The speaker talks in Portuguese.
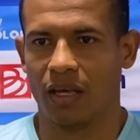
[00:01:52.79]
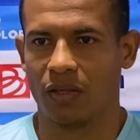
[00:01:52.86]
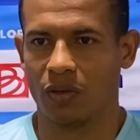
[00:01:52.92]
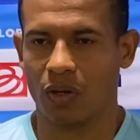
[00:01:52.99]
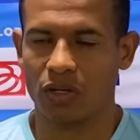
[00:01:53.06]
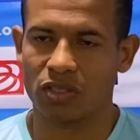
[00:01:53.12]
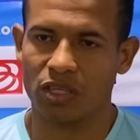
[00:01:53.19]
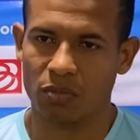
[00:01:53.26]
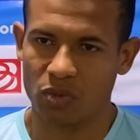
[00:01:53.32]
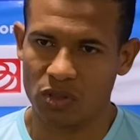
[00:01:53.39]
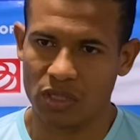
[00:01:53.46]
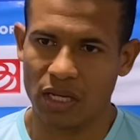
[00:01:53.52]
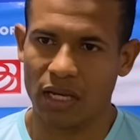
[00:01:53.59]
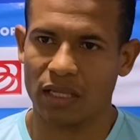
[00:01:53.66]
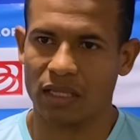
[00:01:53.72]
Nós temos
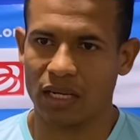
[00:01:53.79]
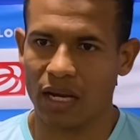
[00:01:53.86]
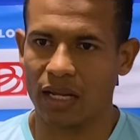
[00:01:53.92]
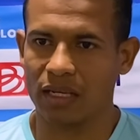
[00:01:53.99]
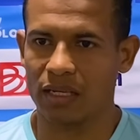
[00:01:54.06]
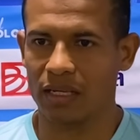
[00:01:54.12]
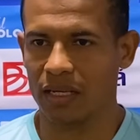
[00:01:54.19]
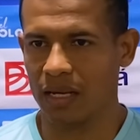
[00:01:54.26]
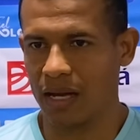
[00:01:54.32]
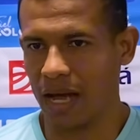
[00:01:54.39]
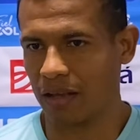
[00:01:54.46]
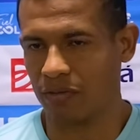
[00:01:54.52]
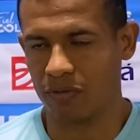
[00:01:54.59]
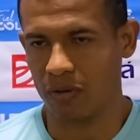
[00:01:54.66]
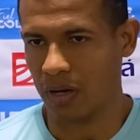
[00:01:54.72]
que entrar ali
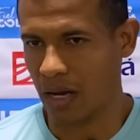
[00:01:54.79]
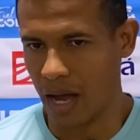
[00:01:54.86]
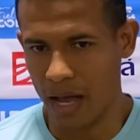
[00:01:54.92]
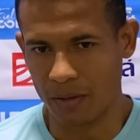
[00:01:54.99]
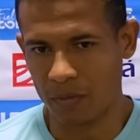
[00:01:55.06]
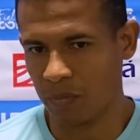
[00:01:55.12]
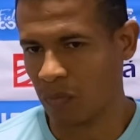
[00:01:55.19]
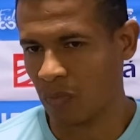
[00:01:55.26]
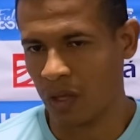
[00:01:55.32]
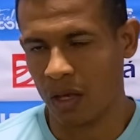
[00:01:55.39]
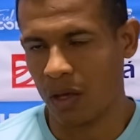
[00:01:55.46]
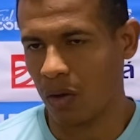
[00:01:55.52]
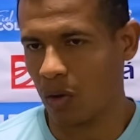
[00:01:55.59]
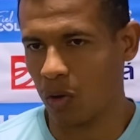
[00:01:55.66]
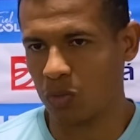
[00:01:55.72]
ligado, focado
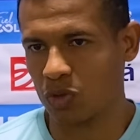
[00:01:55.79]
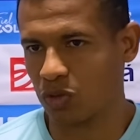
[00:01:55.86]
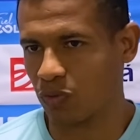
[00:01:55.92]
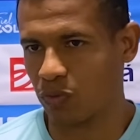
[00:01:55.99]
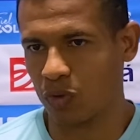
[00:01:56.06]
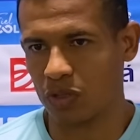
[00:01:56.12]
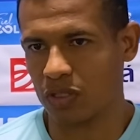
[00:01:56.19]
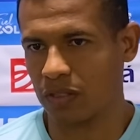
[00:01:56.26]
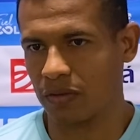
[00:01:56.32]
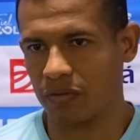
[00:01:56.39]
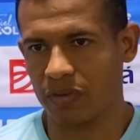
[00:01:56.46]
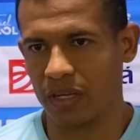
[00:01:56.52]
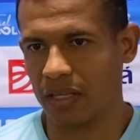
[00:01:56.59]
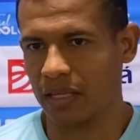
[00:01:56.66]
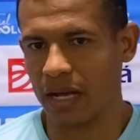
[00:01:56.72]
como se fosse
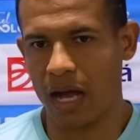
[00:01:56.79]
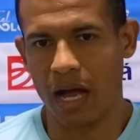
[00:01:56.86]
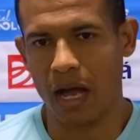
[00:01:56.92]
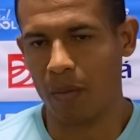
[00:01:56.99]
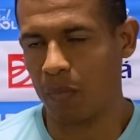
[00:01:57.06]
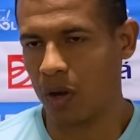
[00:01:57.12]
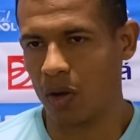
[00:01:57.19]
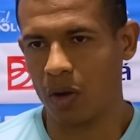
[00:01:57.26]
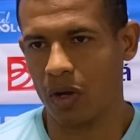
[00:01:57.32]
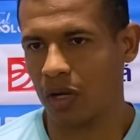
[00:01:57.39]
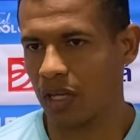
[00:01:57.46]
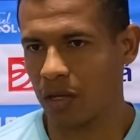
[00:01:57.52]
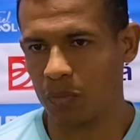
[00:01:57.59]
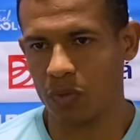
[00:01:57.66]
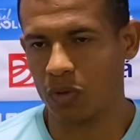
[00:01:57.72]
enfrentar a melhor
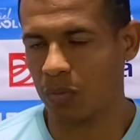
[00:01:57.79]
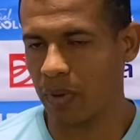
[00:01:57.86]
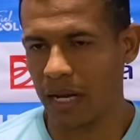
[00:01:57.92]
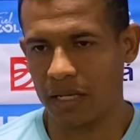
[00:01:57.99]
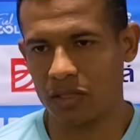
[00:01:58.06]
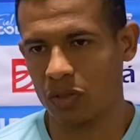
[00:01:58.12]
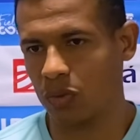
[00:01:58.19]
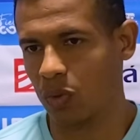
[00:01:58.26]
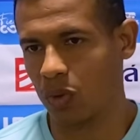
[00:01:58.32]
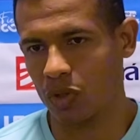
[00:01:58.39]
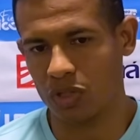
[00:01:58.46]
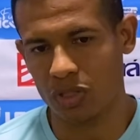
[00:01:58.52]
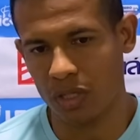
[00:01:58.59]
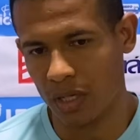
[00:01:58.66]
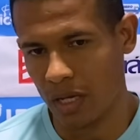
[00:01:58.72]
equipe do Brasil
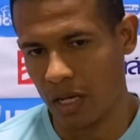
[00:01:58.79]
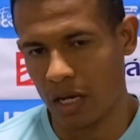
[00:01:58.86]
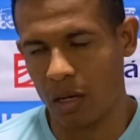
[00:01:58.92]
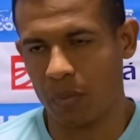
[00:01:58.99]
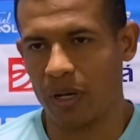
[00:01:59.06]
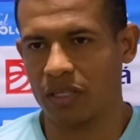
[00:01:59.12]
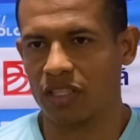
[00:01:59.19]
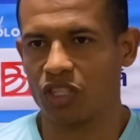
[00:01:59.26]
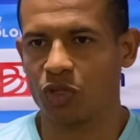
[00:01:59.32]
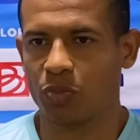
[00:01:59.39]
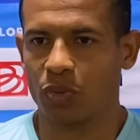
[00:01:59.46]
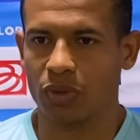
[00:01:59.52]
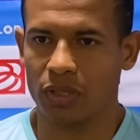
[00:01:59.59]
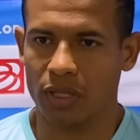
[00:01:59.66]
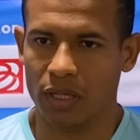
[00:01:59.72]
hoje, para a gente
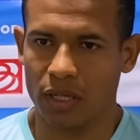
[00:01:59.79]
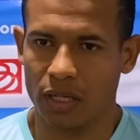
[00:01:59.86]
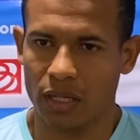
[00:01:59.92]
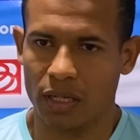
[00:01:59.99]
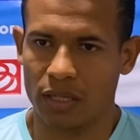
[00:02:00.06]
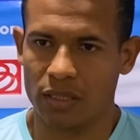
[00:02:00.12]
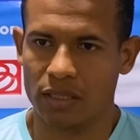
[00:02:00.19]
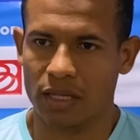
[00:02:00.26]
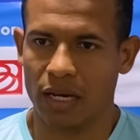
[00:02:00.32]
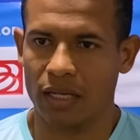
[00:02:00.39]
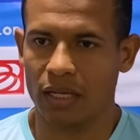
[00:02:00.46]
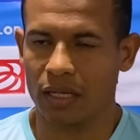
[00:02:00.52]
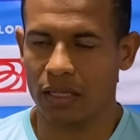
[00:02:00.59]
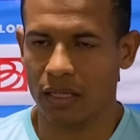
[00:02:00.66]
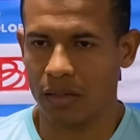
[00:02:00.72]
poder sair
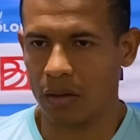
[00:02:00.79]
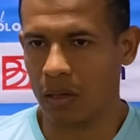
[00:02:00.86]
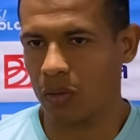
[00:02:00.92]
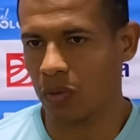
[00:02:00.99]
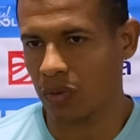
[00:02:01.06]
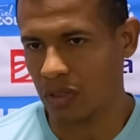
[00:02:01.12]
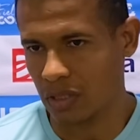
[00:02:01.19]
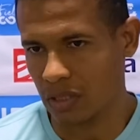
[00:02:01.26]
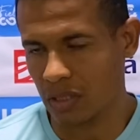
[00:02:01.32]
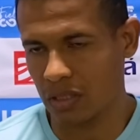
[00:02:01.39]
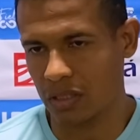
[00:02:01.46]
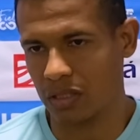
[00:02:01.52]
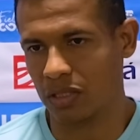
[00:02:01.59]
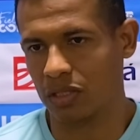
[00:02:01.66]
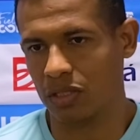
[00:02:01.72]
daqui com a conquista
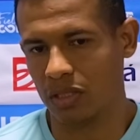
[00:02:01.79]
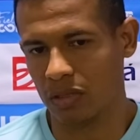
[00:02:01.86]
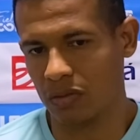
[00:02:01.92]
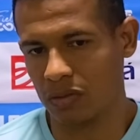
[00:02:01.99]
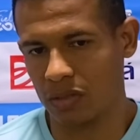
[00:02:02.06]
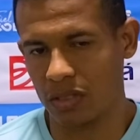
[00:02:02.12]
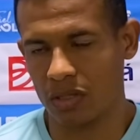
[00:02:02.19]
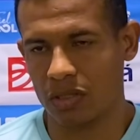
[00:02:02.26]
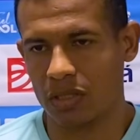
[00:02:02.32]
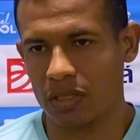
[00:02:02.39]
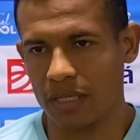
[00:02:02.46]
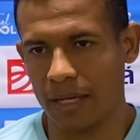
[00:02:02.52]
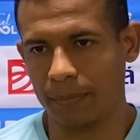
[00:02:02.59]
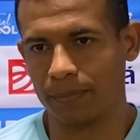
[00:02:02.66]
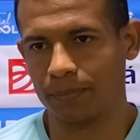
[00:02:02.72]
desse título, se Deus quiser.